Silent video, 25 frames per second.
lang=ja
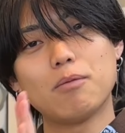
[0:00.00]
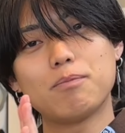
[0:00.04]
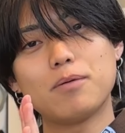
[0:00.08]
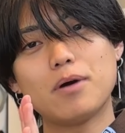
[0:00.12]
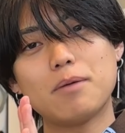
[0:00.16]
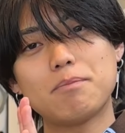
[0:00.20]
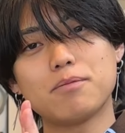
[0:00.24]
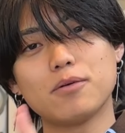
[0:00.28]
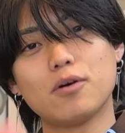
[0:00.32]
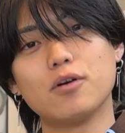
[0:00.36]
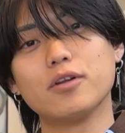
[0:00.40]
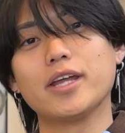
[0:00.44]

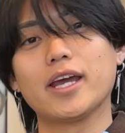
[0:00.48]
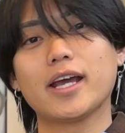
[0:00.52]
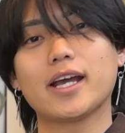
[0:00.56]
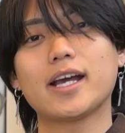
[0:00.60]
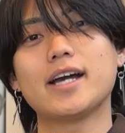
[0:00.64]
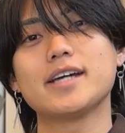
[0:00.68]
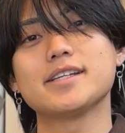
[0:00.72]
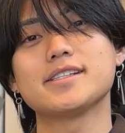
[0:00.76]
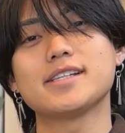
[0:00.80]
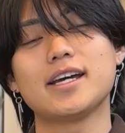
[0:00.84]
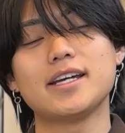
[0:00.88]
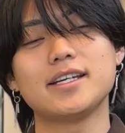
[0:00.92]
プアップをね、
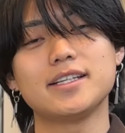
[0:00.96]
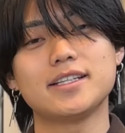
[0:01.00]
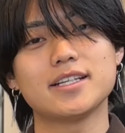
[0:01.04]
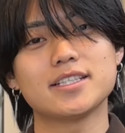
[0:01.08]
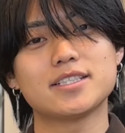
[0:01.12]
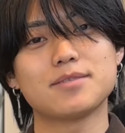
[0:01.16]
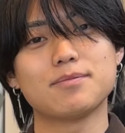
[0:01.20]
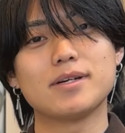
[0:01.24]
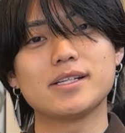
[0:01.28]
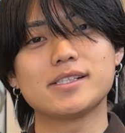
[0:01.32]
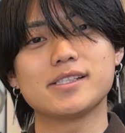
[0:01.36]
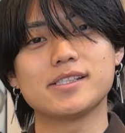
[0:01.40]
開催いた
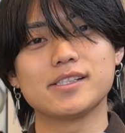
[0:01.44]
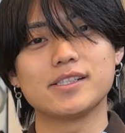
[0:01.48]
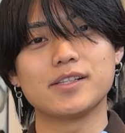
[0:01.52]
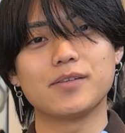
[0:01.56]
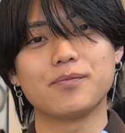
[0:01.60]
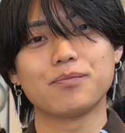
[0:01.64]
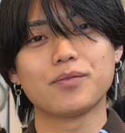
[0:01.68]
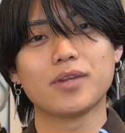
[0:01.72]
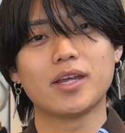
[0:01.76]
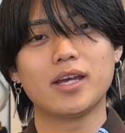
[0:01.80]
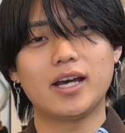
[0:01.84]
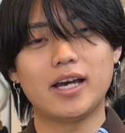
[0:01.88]
します。
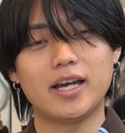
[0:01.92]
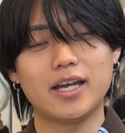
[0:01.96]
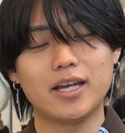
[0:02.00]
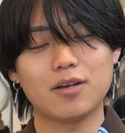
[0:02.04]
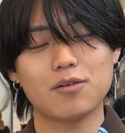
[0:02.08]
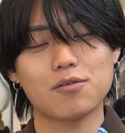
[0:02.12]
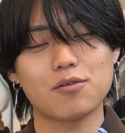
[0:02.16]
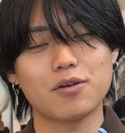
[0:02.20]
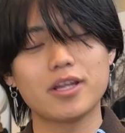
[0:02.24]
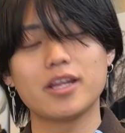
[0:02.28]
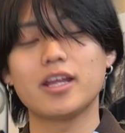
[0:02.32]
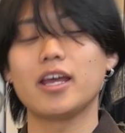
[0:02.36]
はい、
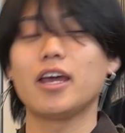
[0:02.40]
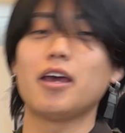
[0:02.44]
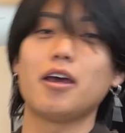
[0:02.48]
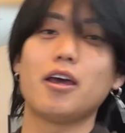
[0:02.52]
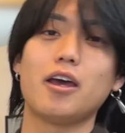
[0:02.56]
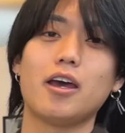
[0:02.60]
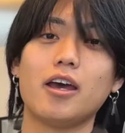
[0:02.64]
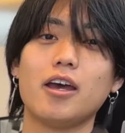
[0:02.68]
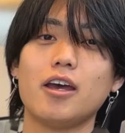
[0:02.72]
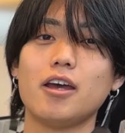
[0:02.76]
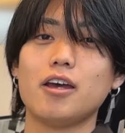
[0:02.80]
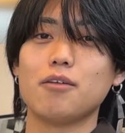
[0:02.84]
これ
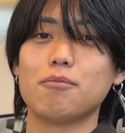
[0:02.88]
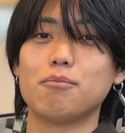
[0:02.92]
ね、